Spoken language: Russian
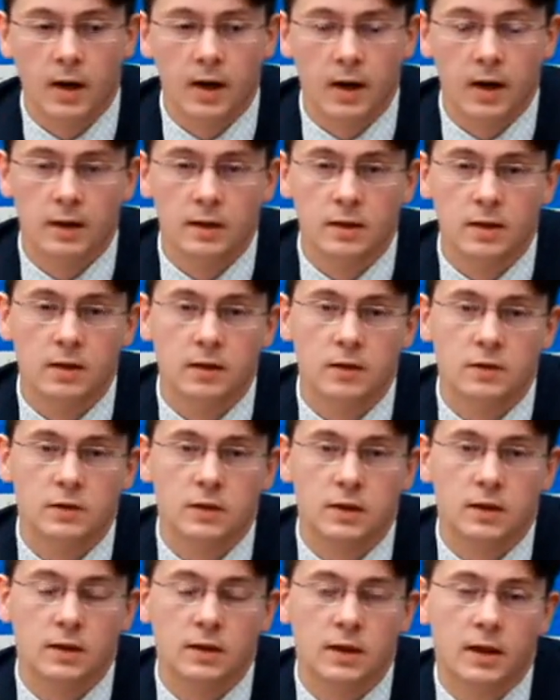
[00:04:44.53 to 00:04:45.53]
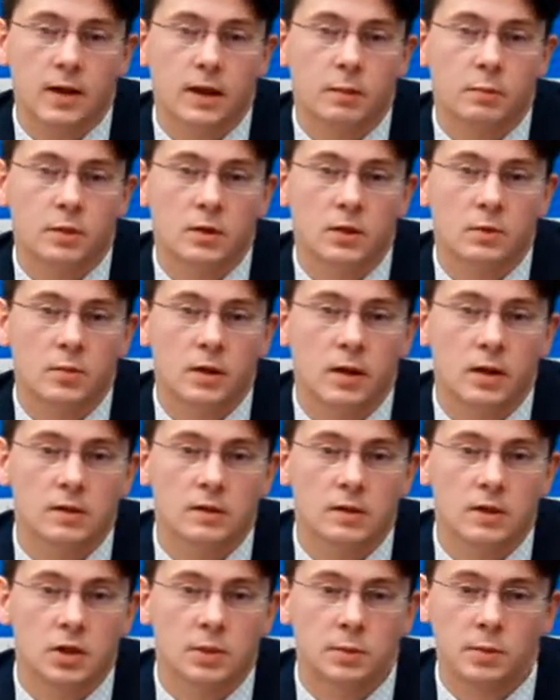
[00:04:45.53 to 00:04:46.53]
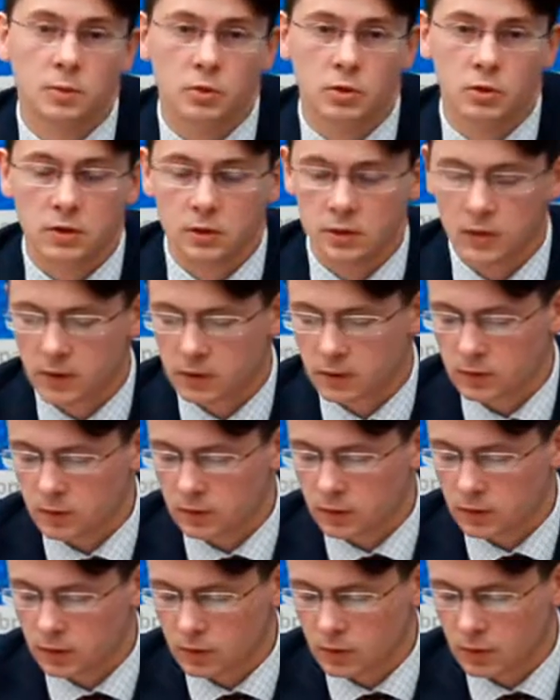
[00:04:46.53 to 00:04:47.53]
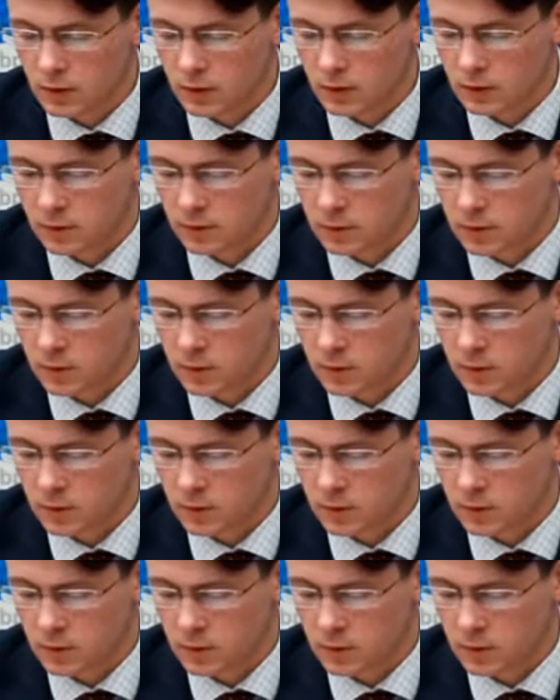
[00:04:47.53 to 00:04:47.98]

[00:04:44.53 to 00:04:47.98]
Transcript: они не всегда понимают, зачем им нужно связываться с государством.